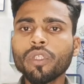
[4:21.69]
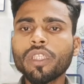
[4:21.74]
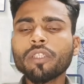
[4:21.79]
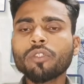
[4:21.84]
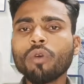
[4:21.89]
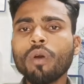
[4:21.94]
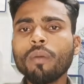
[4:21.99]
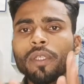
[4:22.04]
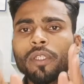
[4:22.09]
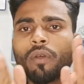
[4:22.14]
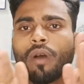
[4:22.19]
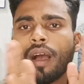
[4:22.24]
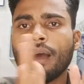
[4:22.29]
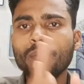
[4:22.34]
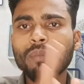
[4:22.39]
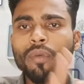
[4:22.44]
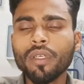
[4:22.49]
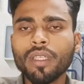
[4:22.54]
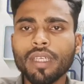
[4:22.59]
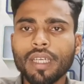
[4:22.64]
मुझे जो वीडियो
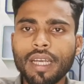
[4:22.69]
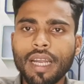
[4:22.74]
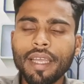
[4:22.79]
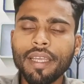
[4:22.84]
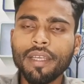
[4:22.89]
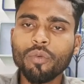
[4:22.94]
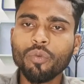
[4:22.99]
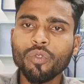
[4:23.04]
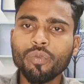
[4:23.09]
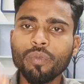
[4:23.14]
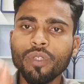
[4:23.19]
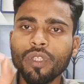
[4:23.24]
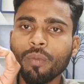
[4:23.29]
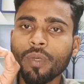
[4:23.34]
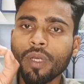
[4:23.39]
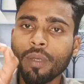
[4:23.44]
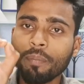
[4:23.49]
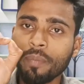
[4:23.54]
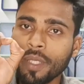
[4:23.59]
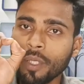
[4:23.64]
अपलोड करना है उस
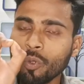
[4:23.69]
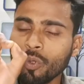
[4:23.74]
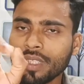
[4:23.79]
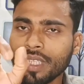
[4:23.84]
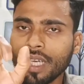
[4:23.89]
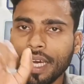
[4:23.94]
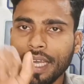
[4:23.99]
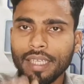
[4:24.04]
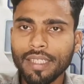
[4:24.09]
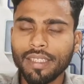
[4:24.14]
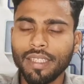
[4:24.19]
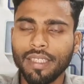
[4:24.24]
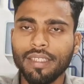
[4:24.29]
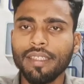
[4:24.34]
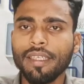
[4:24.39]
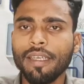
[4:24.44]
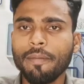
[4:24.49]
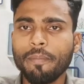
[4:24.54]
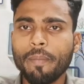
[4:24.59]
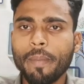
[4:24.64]
वीडियो पर व्यूज़ आना
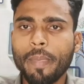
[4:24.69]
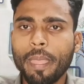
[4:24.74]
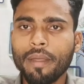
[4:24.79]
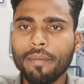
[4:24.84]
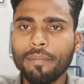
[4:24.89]
चाहिए